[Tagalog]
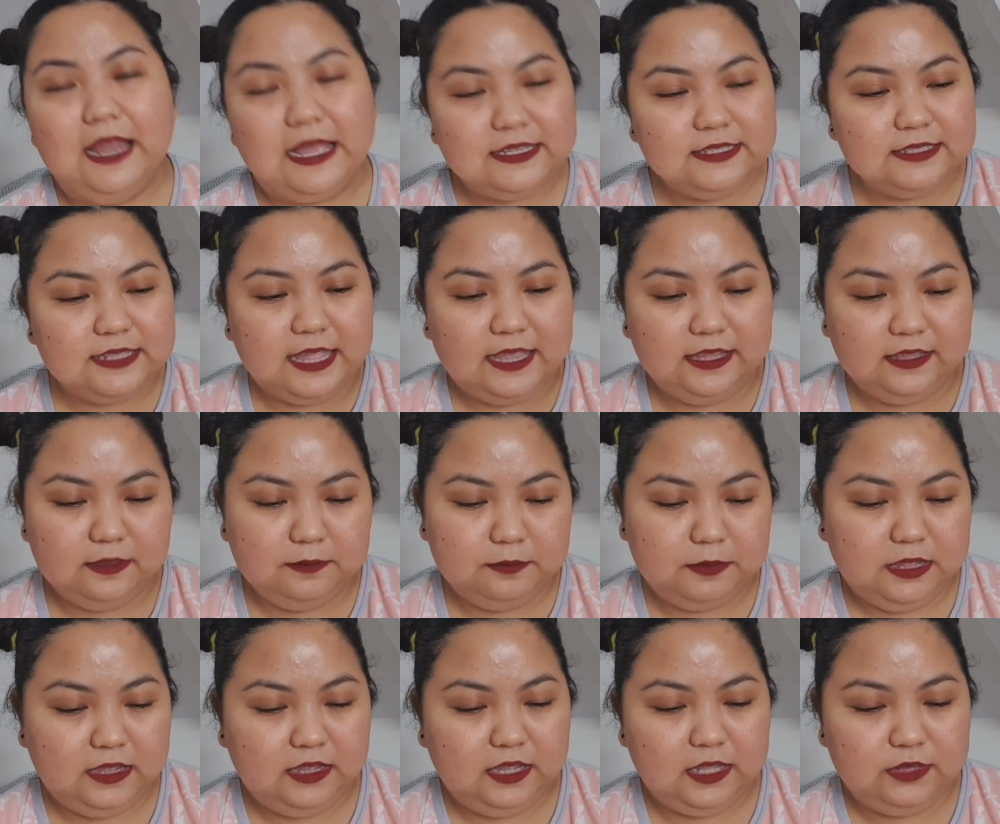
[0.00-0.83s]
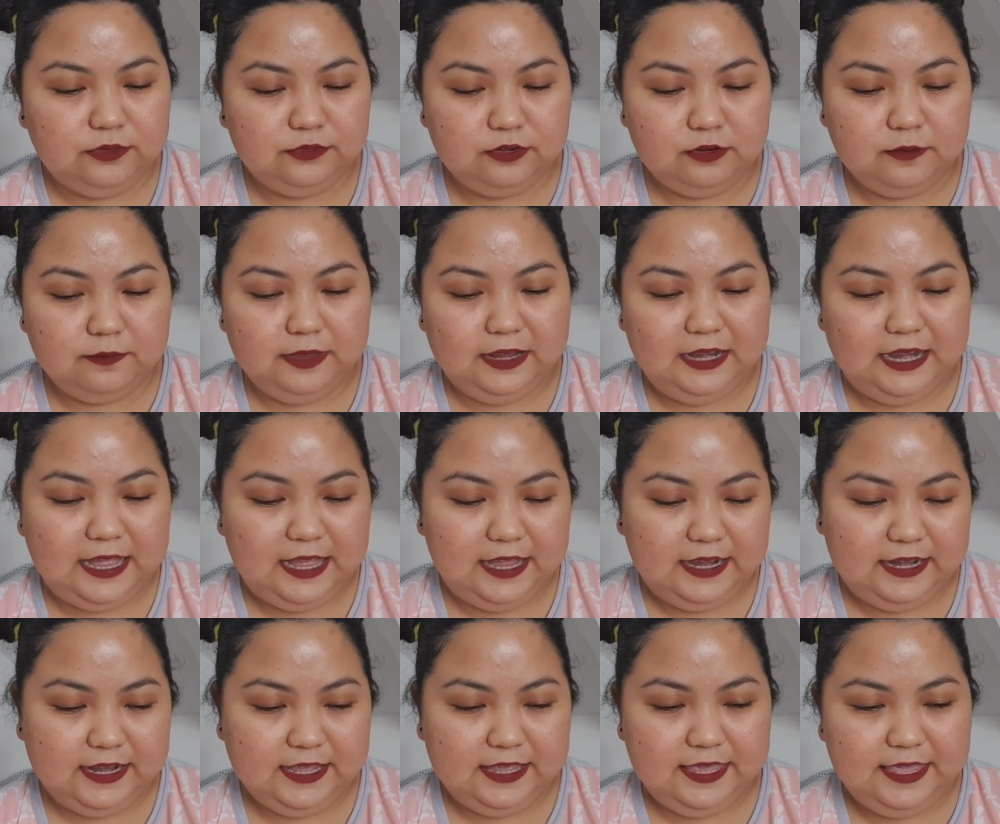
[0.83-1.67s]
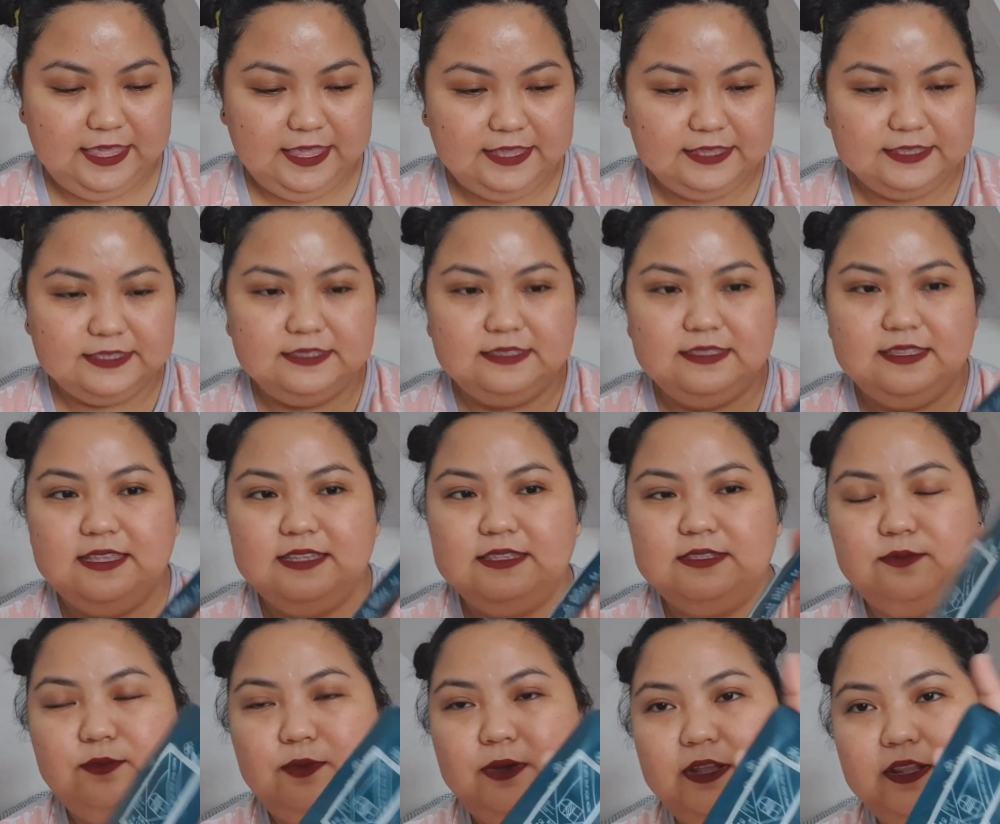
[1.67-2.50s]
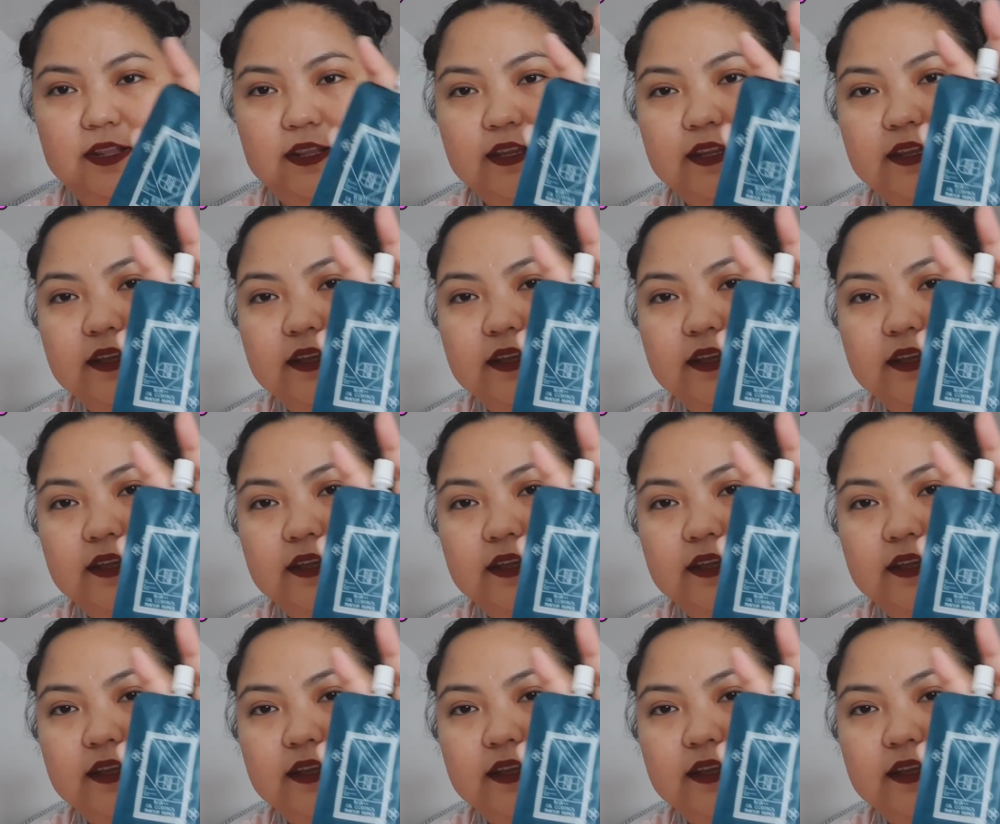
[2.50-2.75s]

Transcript: last item na I got from Ilana is this one.